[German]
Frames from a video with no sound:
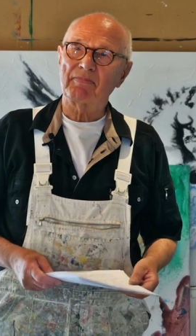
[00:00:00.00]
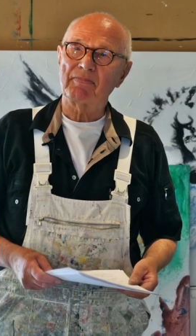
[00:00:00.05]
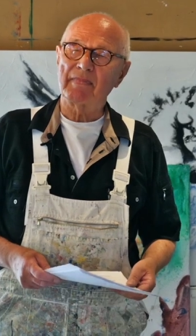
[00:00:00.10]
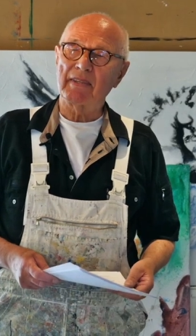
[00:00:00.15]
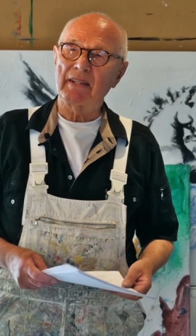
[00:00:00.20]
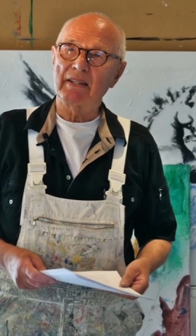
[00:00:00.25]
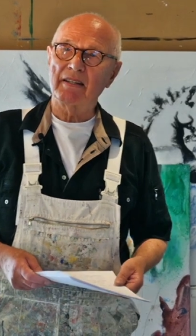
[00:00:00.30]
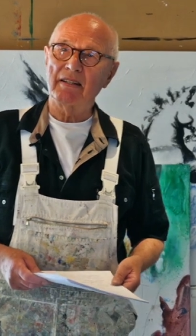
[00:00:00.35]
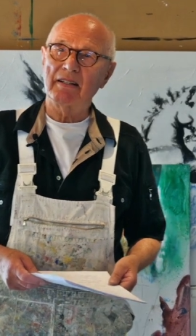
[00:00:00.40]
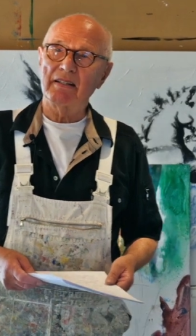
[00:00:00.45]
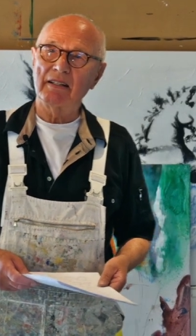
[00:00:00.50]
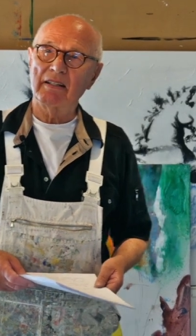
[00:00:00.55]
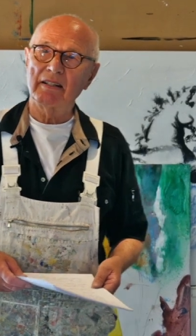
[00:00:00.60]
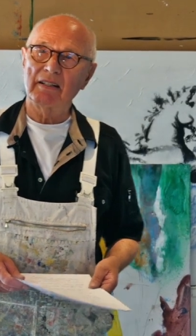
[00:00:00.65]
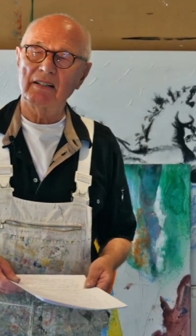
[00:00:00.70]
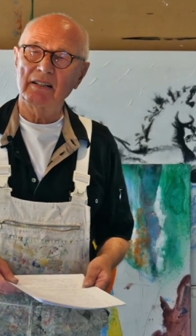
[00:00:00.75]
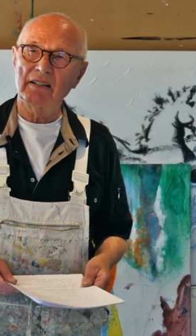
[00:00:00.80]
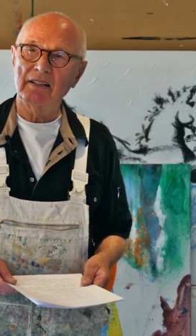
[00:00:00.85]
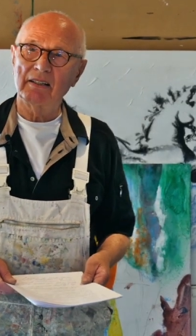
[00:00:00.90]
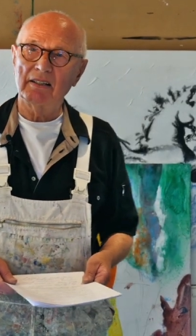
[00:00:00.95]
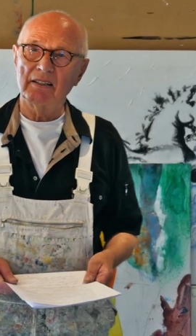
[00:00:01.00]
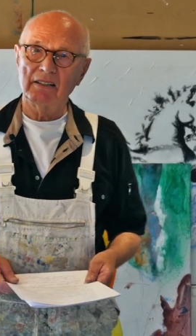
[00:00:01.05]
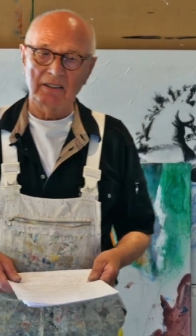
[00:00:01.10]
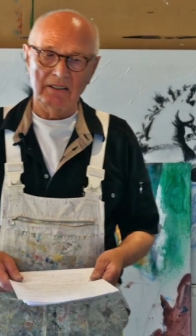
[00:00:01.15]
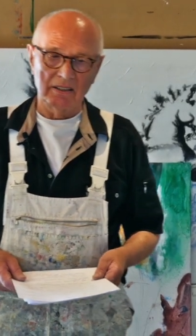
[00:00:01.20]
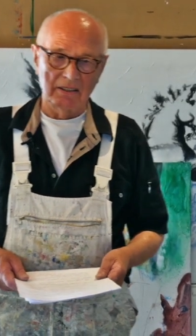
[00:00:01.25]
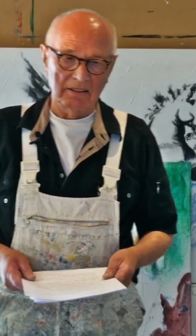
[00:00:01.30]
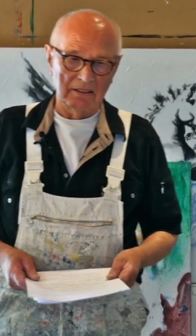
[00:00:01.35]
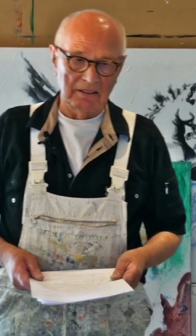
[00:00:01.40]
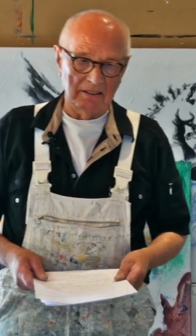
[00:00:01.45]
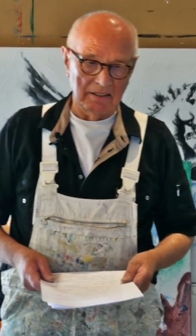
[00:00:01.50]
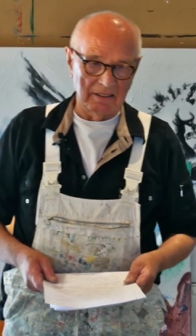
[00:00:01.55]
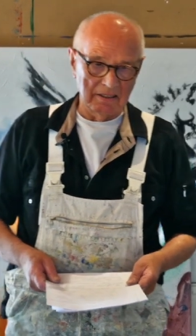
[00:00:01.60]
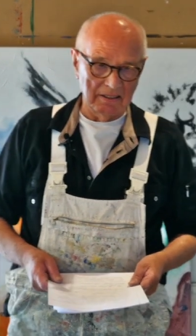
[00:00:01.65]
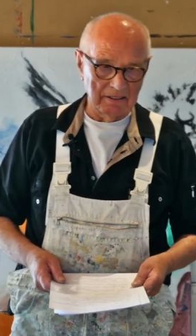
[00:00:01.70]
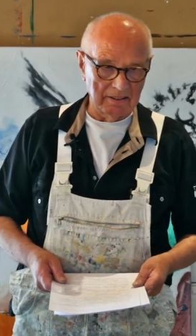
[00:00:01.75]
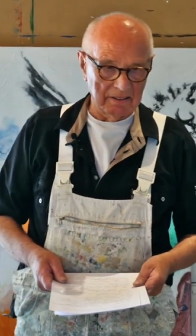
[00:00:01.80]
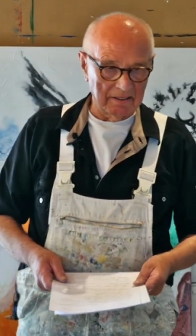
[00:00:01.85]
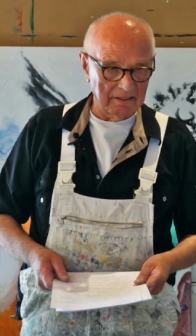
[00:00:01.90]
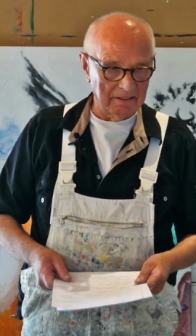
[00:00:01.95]
wieder mit einem Werk
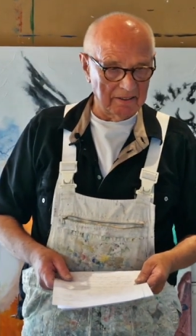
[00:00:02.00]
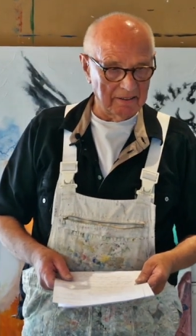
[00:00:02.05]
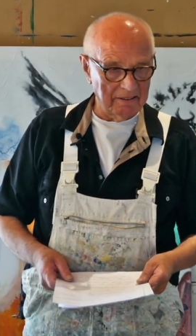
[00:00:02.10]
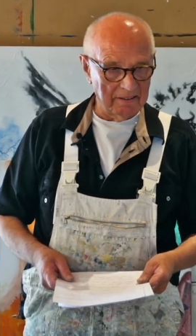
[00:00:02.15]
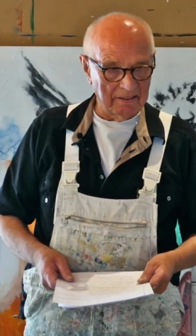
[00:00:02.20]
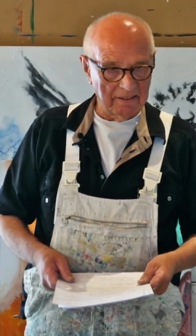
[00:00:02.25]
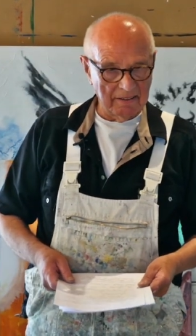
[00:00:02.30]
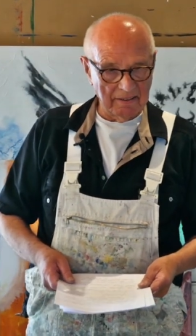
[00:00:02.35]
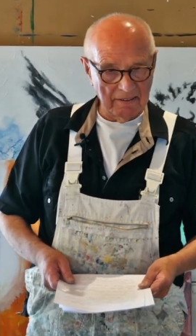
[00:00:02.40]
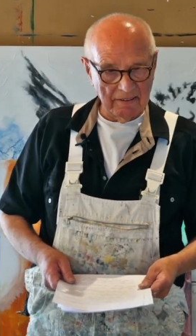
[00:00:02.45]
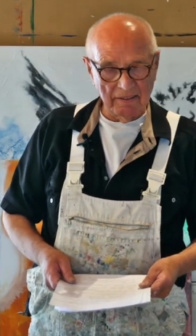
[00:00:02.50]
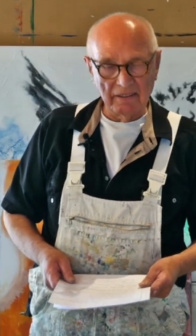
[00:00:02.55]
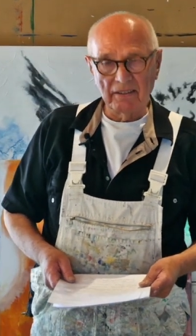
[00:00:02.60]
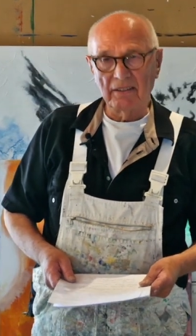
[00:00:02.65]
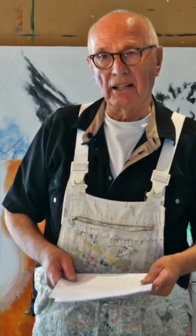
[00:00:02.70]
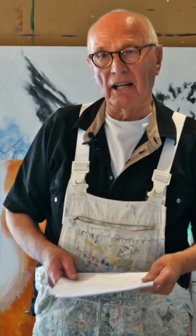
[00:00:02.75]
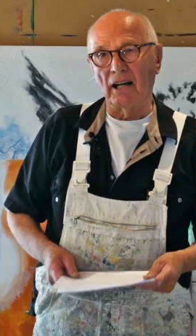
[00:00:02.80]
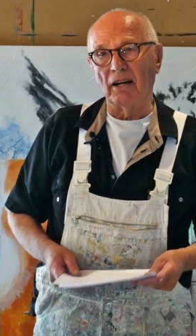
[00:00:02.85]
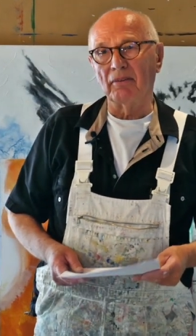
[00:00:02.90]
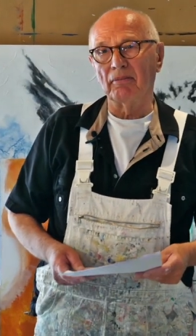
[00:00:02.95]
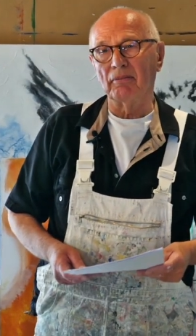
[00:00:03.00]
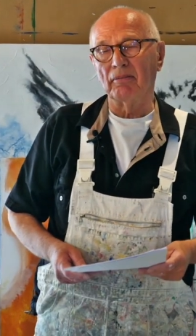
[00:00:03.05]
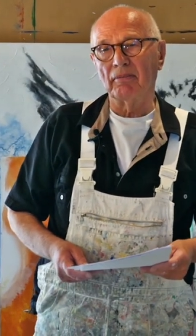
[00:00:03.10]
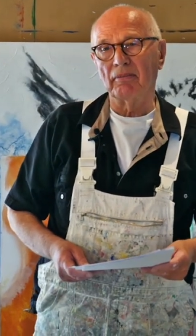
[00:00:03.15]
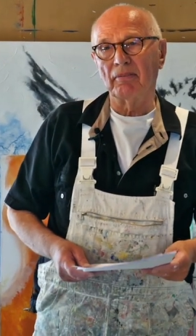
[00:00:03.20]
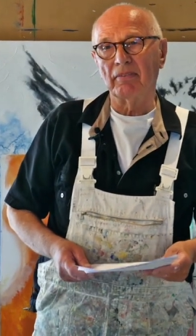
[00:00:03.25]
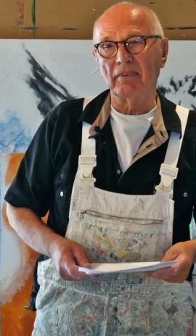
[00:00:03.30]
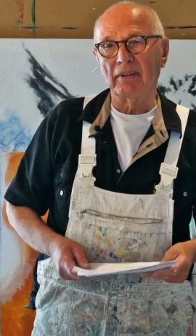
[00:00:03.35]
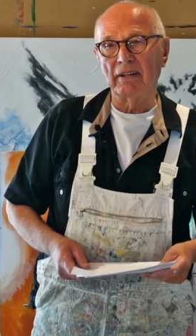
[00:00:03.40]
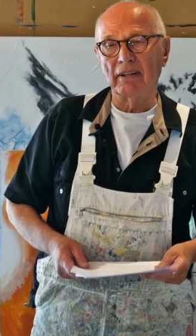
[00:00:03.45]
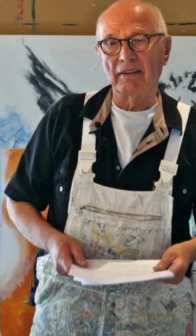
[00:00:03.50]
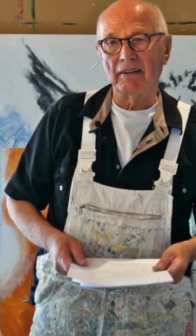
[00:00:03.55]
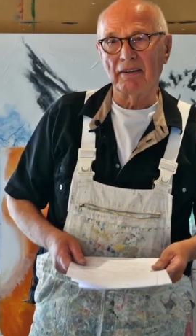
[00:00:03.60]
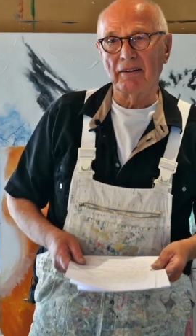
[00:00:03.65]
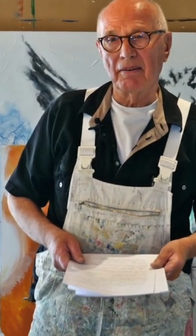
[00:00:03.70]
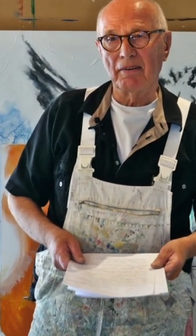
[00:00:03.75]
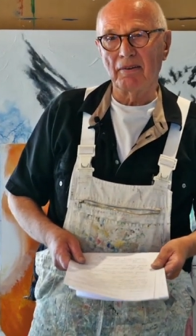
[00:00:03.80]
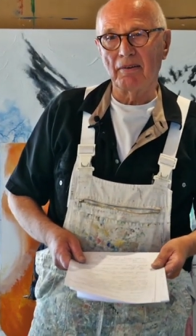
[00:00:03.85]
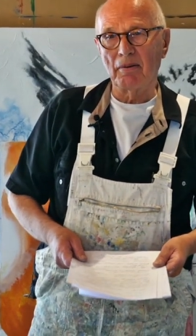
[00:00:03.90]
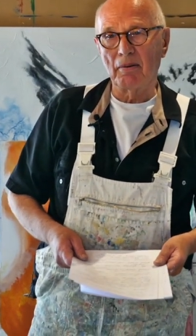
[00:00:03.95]
beschäftigt. Ja.
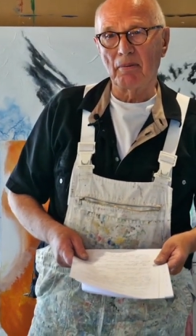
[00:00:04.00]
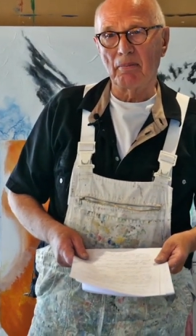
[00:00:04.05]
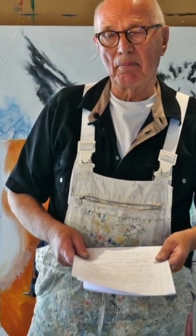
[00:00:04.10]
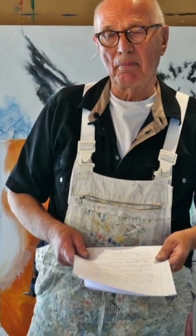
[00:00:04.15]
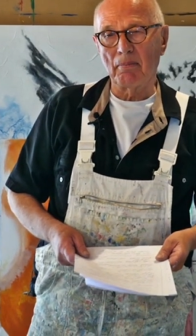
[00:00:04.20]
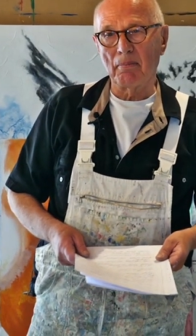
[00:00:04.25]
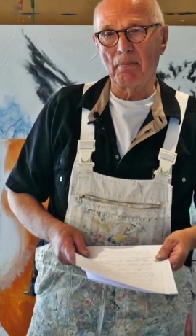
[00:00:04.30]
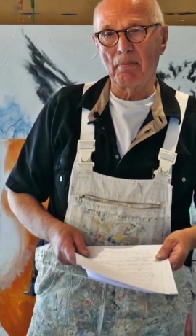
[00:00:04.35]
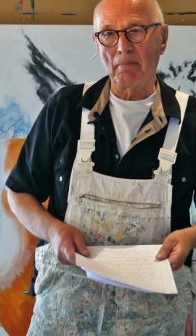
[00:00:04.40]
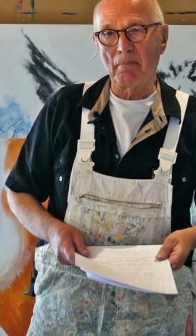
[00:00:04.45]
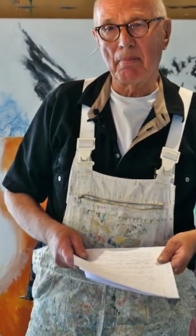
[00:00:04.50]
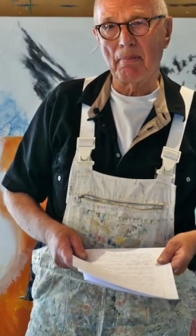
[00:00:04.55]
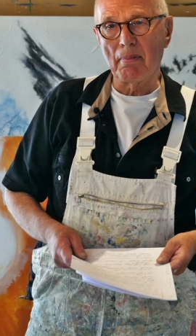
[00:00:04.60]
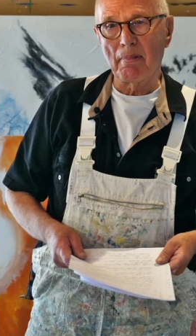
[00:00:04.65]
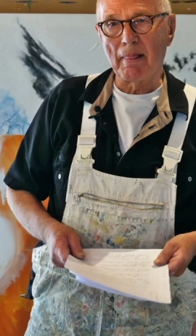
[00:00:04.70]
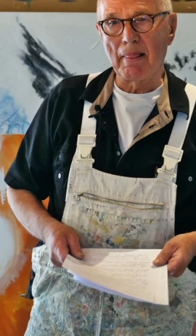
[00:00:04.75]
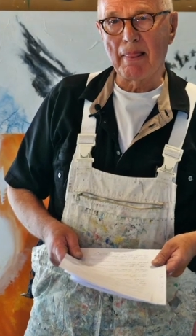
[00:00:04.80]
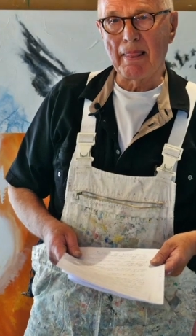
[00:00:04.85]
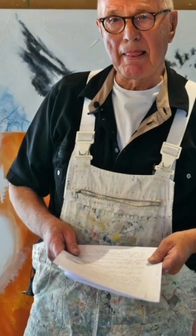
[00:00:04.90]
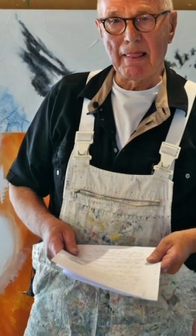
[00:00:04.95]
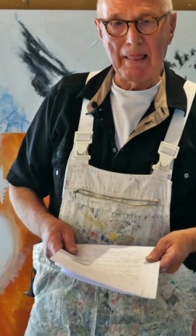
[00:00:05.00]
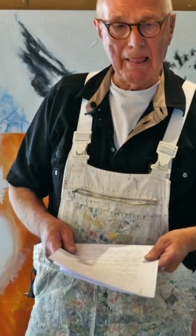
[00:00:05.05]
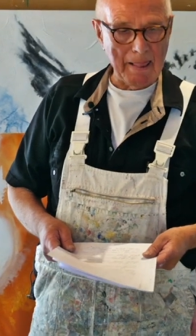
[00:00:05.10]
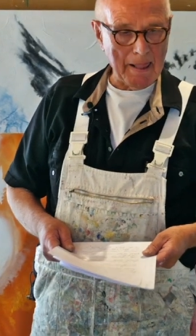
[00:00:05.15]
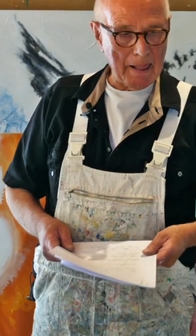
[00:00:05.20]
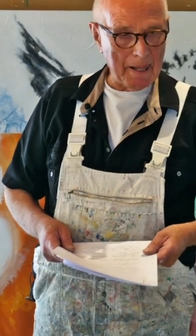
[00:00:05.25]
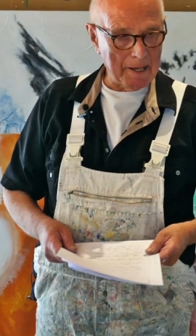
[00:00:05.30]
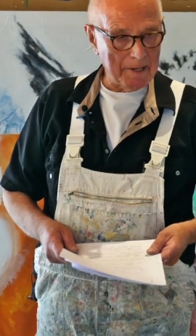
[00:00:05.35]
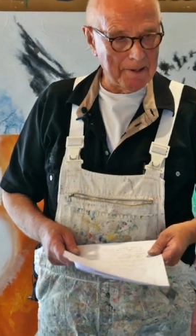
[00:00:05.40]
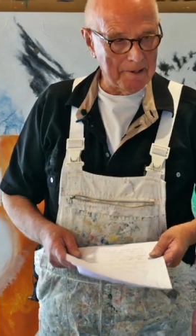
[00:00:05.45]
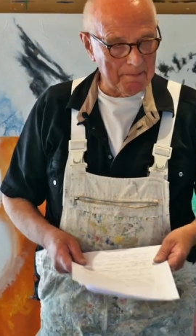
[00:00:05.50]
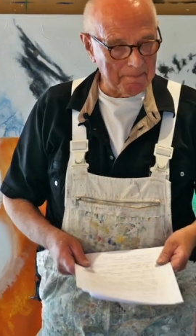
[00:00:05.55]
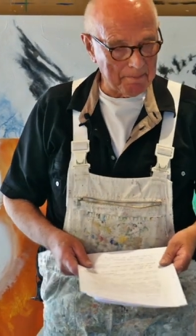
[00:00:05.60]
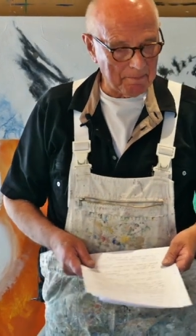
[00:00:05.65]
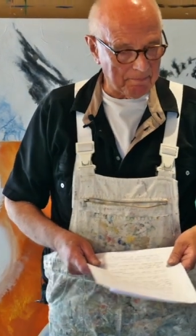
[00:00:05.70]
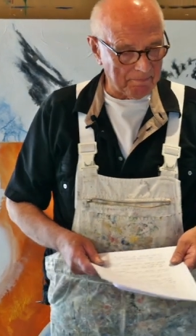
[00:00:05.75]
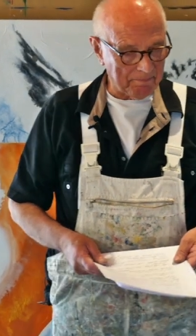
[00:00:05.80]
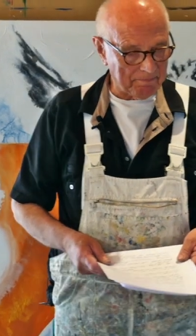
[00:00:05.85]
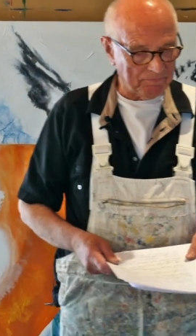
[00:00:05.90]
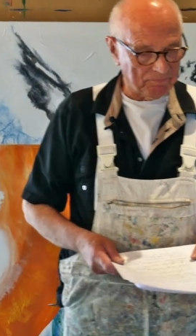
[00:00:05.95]
Ähm, Magst du uns ein kleines